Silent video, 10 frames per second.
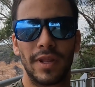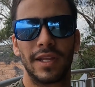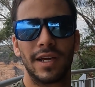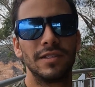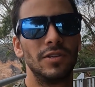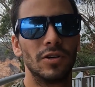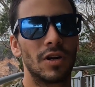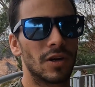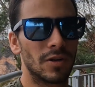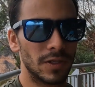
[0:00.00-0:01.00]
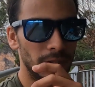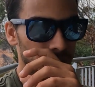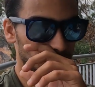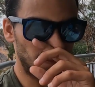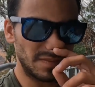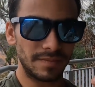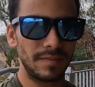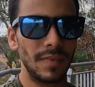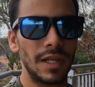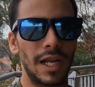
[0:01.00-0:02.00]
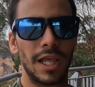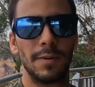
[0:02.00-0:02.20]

durante casi todo el recorrido, la